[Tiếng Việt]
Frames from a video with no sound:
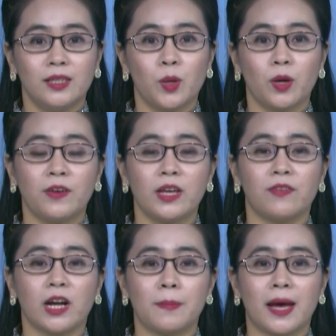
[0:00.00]
Thưa quý vị
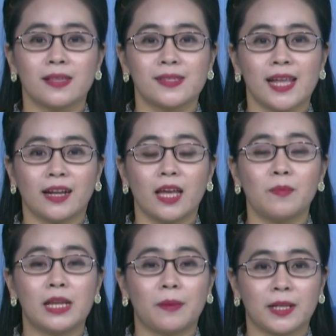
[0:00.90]
và các bạn, sáng nay
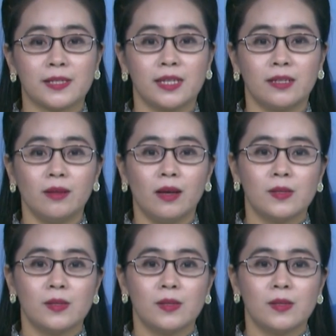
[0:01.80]
15 tháng 9,